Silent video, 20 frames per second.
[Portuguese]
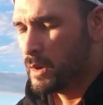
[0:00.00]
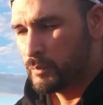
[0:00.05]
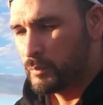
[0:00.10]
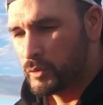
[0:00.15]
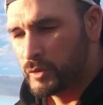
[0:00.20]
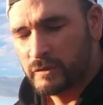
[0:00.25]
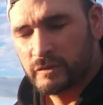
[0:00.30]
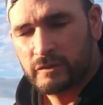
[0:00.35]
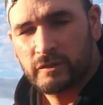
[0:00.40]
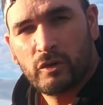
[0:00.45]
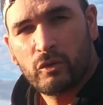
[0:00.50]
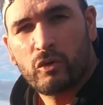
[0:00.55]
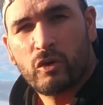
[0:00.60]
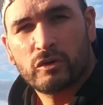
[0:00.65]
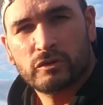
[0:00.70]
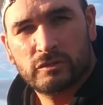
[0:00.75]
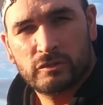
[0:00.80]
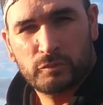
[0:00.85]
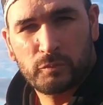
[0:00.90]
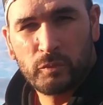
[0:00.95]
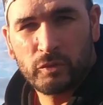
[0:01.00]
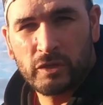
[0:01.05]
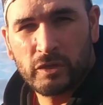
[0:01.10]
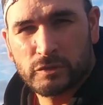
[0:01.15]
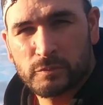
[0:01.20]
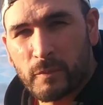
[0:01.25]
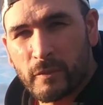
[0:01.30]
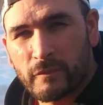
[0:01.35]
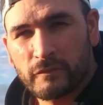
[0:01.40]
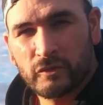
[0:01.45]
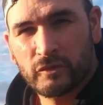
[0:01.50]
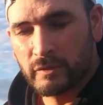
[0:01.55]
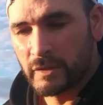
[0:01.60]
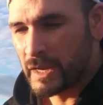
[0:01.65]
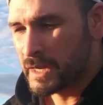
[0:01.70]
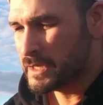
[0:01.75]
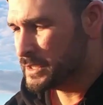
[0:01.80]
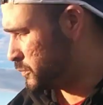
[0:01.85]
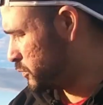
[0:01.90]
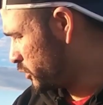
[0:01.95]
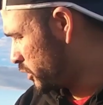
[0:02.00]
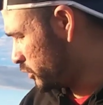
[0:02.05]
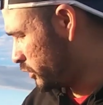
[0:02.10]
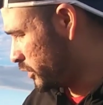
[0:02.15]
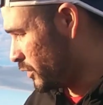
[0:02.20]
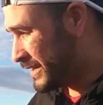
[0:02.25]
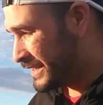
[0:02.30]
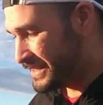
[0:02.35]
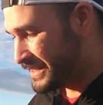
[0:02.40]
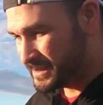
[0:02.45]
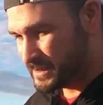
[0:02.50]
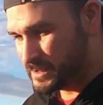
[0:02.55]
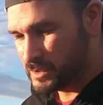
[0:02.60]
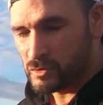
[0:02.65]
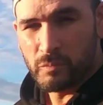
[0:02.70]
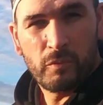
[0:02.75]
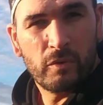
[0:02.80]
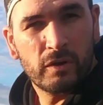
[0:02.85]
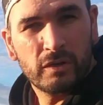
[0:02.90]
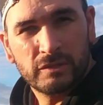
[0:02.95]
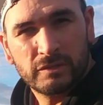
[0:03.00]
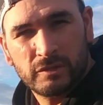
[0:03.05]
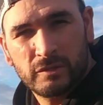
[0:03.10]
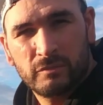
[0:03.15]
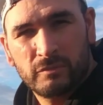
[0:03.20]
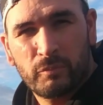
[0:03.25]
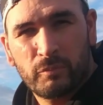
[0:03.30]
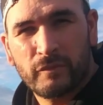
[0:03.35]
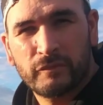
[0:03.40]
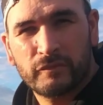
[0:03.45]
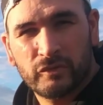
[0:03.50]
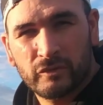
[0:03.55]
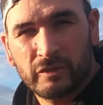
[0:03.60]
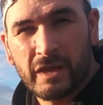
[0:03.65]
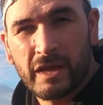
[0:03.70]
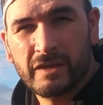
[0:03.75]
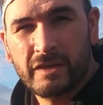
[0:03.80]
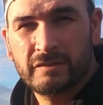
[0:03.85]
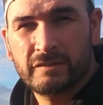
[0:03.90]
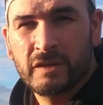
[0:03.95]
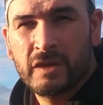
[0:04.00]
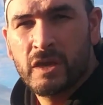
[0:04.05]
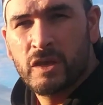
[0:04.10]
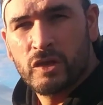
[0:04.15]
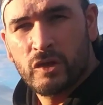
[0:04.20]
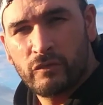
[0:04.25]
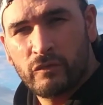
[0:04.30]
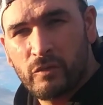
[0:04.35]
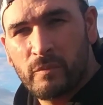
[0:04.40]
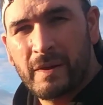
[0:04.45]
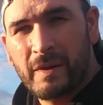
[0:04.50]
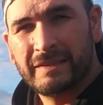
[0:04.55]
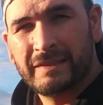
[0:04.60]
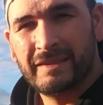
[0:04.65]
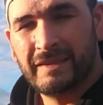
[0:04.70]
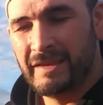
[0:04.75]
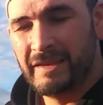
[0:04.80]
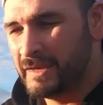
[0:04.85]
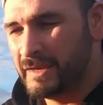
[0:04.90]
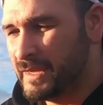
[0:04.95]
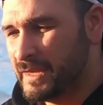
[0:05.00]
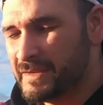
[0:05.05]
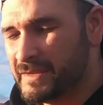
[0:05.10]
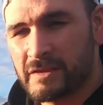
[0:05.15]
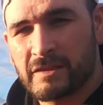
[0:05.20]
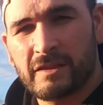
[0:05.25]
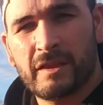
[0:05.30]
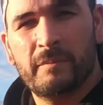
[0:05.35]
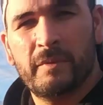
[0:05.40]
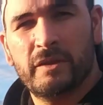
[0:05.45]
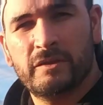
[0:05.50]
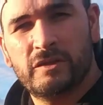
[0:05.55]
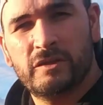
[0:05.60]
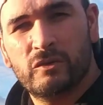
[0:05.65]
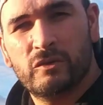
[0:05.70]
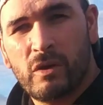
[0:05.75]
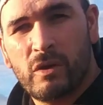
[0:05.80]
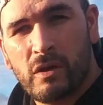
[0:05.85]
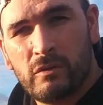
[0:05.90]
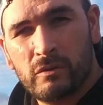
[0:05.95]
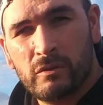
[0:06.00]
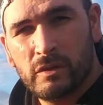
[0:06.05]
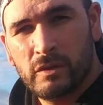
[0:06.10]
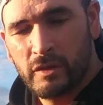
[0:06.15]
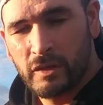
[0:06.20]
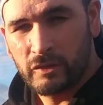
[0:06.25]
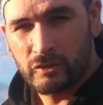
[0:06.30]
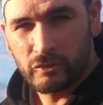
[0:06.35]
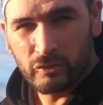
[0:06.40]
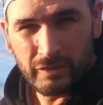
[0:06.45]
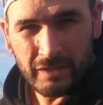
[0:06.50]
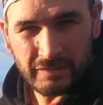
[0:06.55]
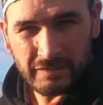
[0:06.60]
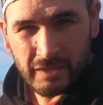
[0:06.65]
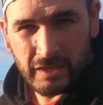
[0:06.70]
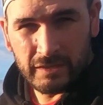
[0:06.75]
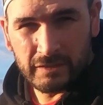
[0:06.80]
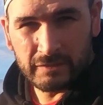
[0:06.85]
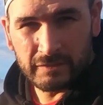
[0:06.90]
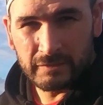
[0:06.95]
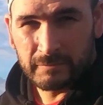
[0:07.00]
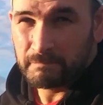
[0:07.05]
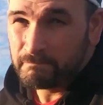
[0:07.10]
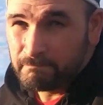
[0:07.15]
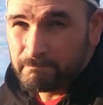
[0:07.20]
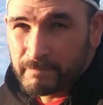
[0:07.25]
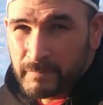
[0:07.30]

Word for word: Por isso que eu gosto dos modelos profissionais, porque eu tenho aqui cinco bolas profissionais e eu vou bater exatamente igual em todas elas.